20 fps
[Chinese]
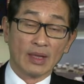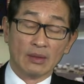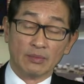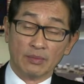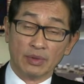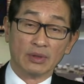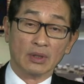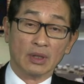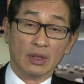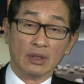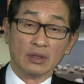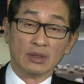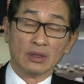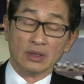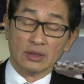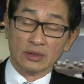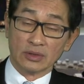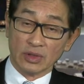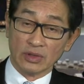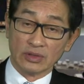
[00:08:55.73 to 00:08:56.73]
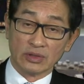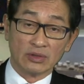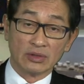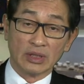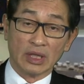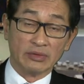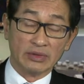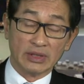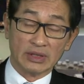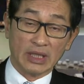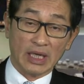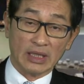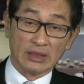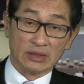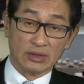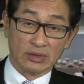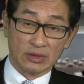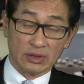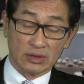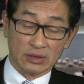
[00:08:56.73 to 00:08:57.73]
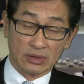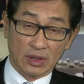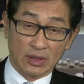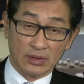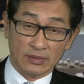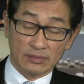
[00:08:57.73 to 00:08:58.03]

不过最重要一点就是说，